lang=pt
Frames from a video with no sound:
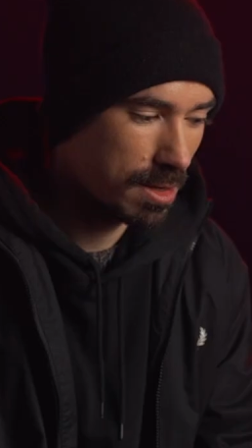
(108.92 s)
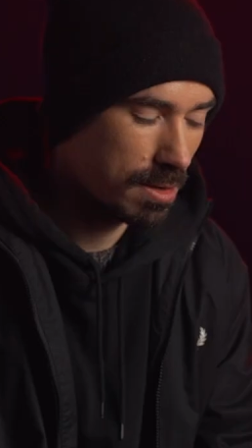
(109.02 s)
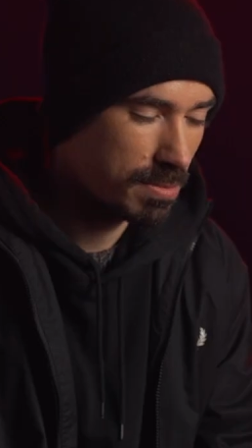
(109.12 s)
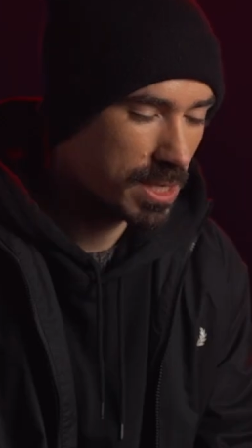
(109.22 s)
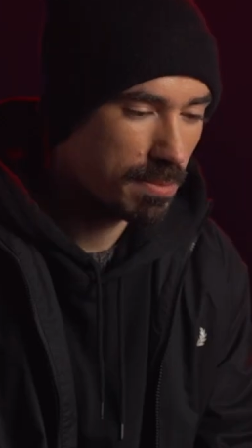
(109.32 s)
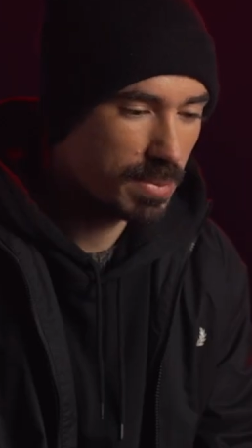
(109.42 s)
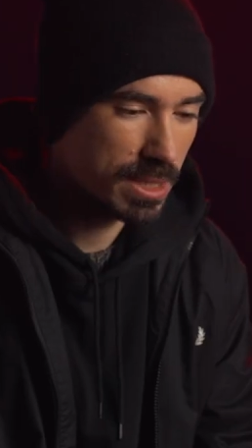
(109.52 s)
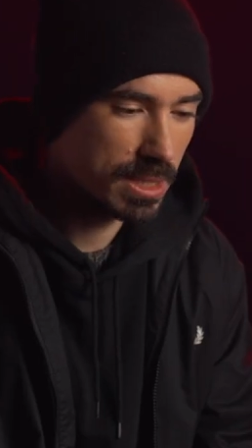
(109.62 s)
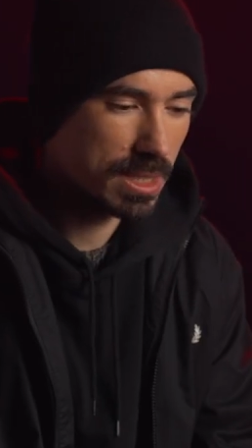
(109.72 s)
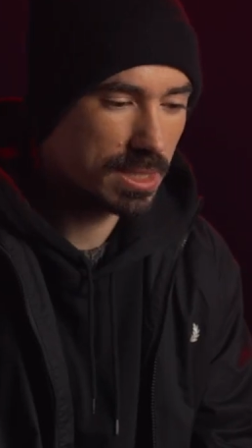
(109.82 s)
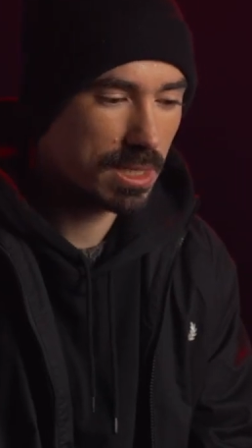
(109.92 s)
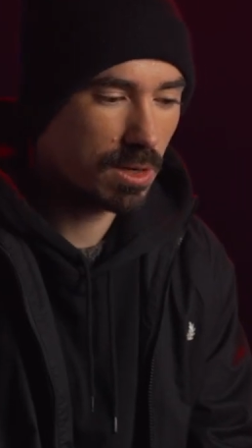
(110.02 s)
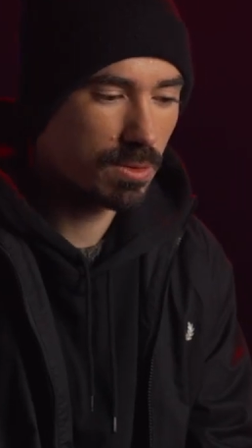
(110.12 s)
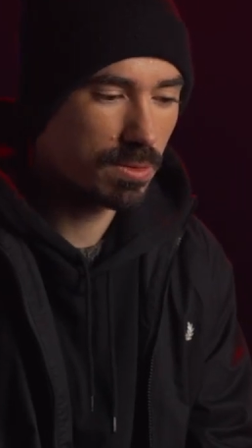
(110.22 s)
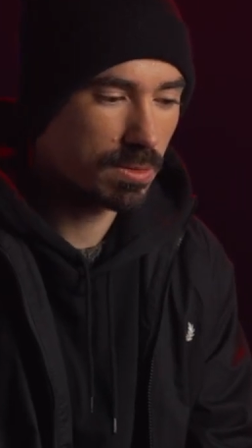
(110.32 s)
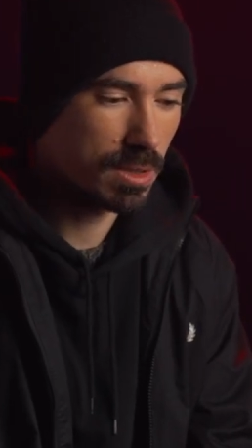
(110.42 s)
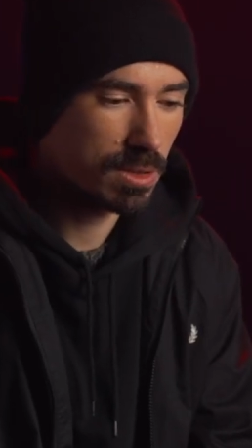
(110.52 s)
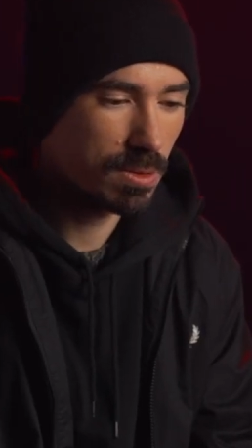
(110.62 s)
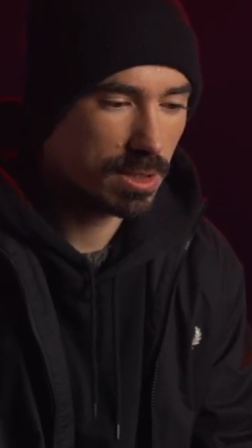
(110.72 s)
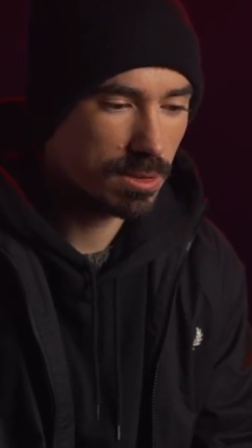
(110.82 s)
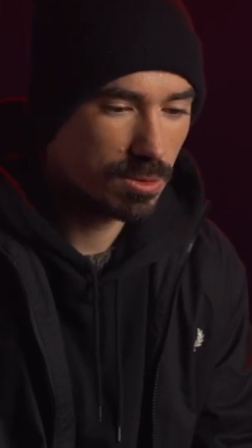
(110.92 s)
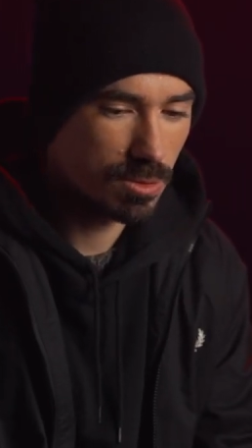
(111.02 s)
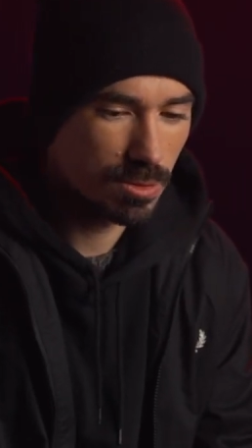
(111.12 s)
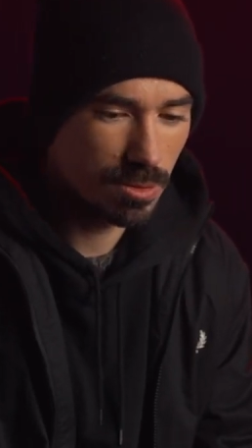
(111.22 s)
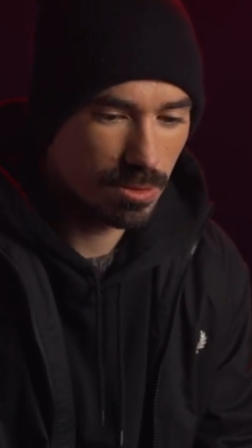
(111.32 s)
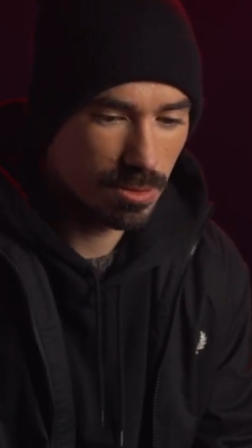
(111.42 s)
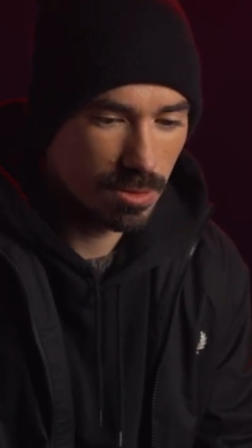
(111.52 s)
A minha apresentação enquanto